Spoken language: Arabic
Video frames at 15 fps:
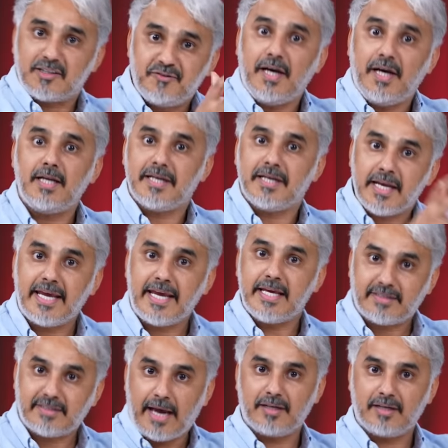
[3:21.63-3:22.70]
فعلا ان هي
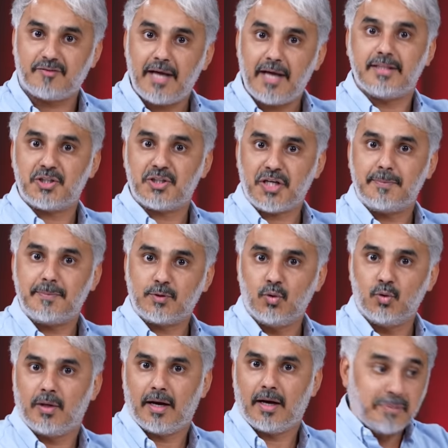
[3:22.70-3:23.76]
تعرف هذه الاشياء اللي
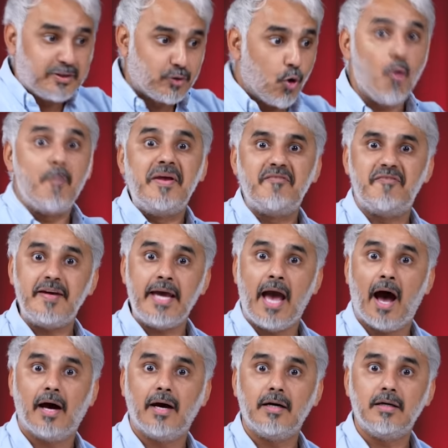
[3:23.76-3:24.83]
بتقولها بتؤمن
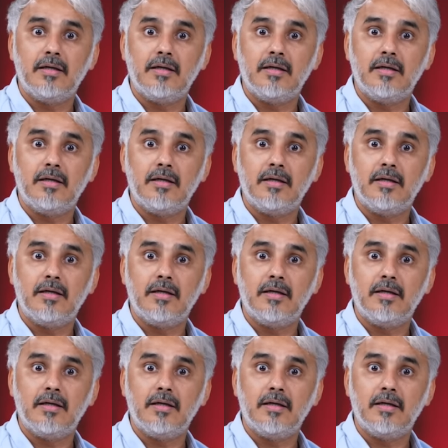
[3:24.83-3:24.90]
فيها